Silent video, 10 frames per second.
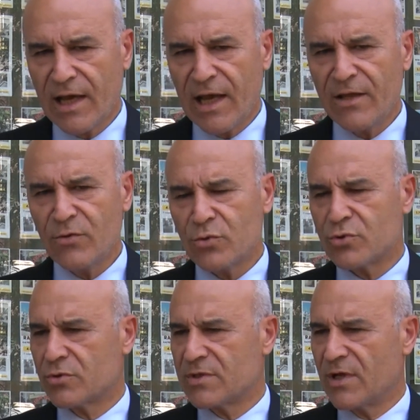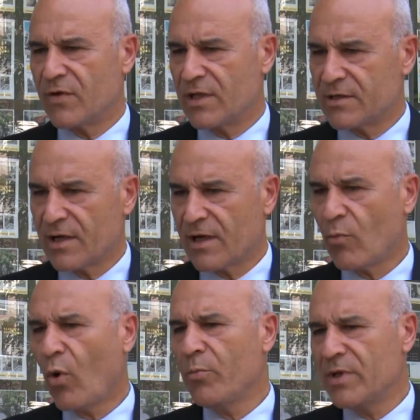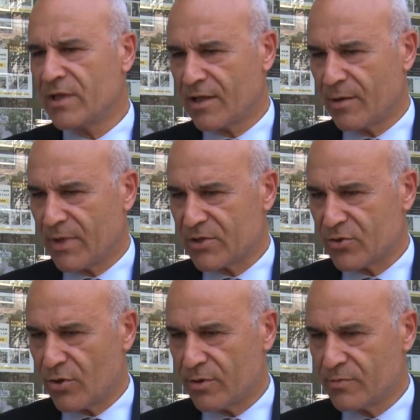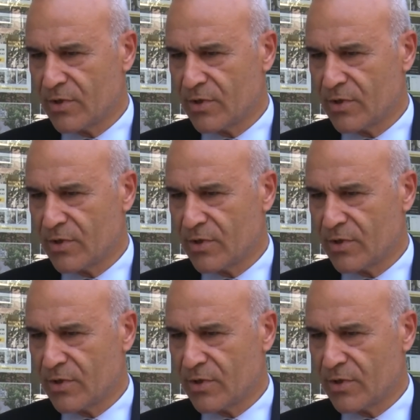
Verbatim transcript: en düşük seviyeli rakam 10 bin liradan başlıyor.